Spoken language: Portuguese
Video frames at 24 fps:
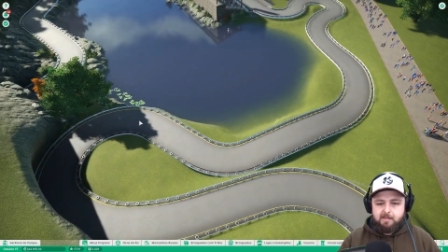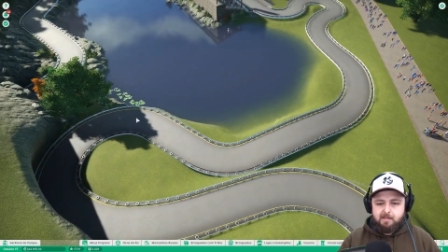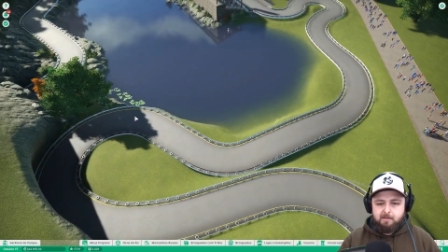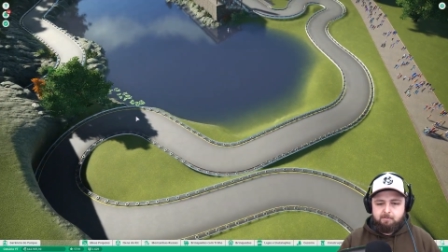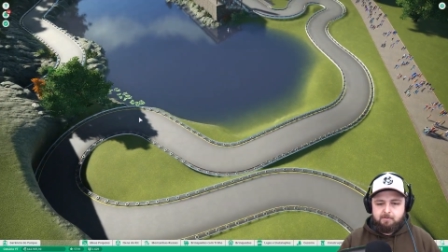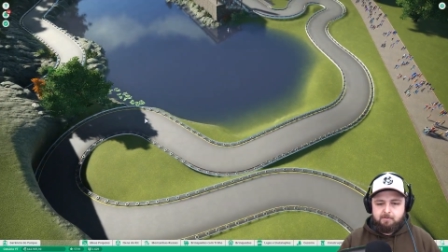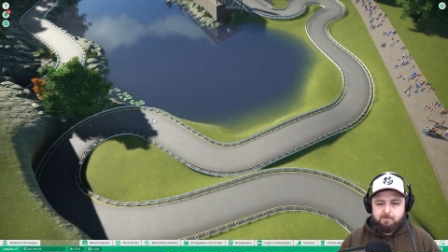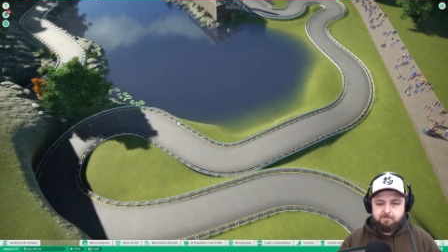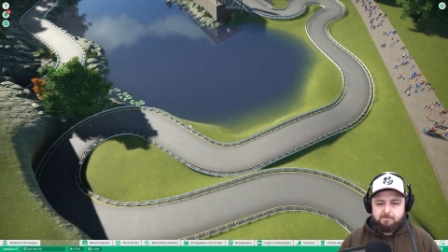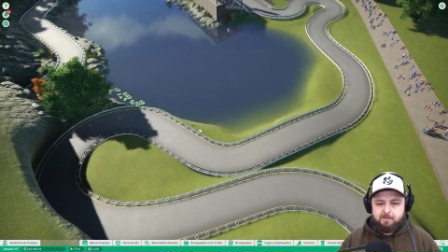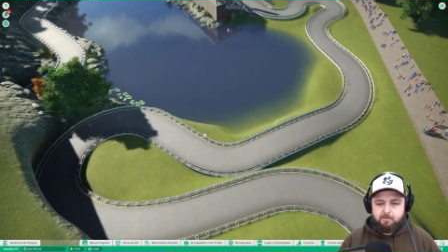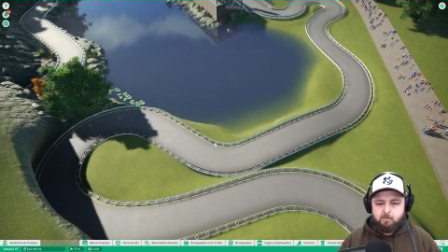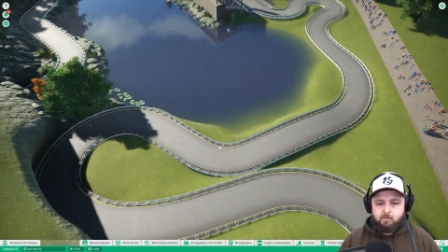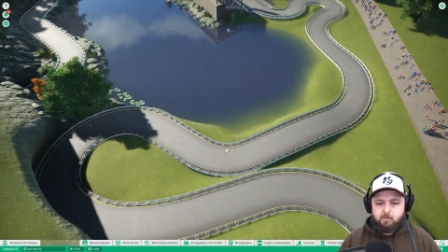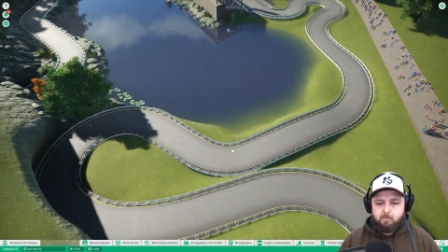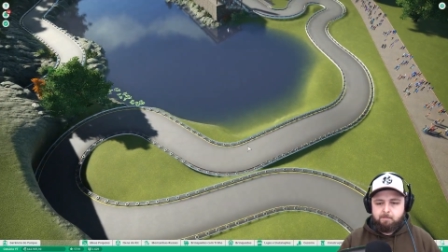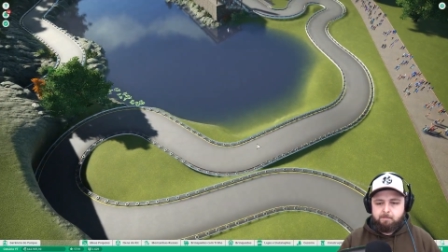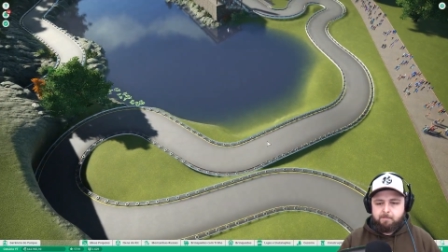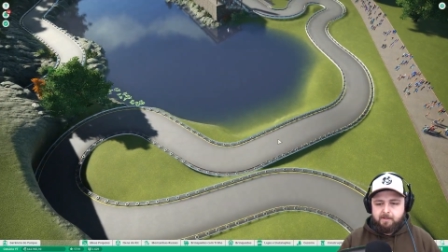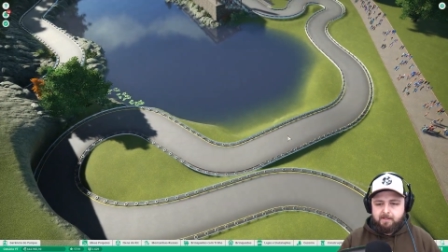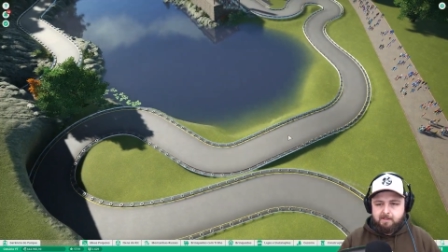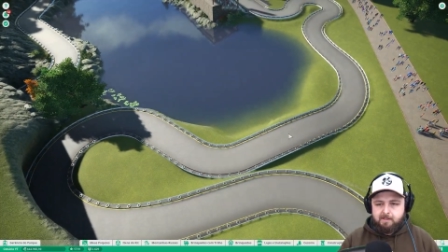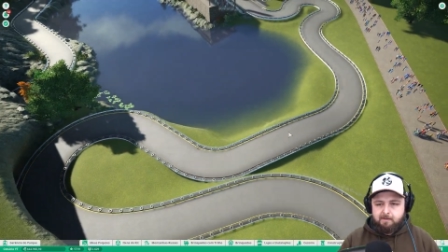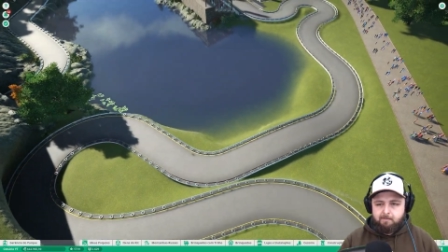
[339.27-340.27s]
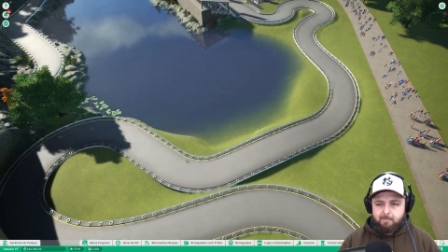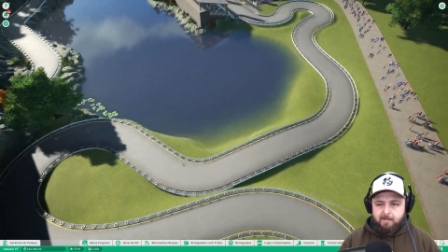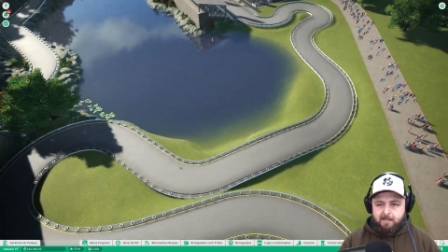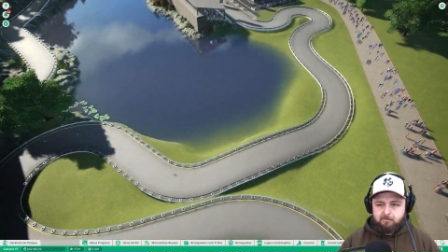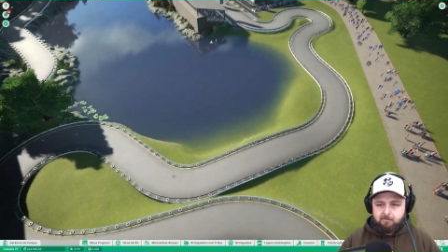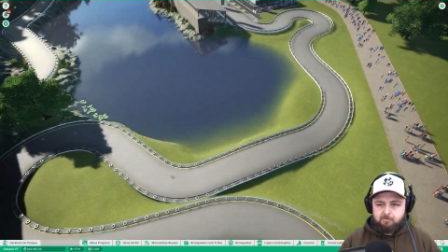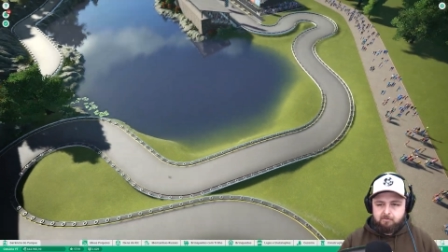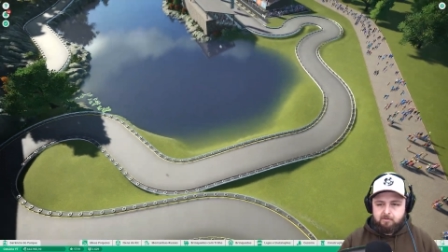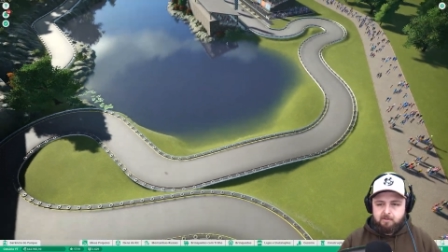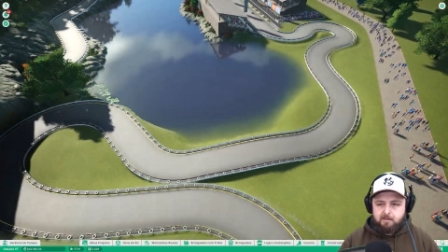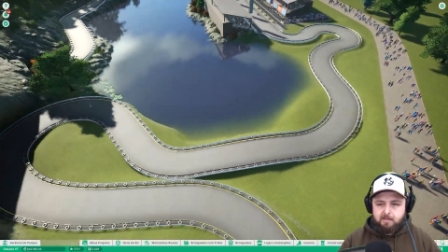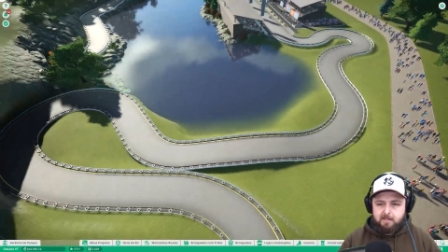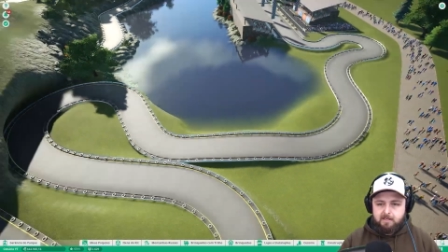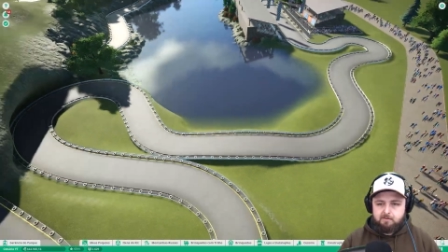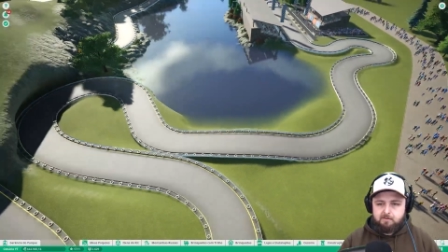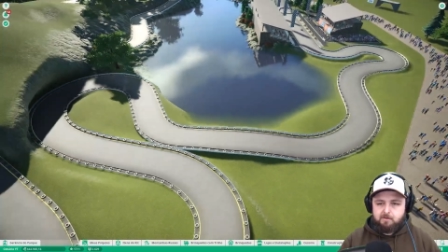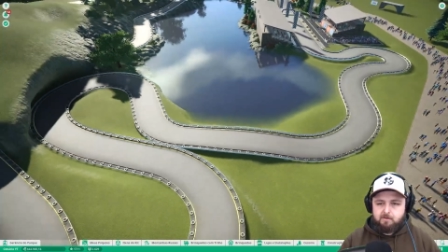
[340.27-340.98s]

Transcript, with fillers: A pista acompanha mais o lago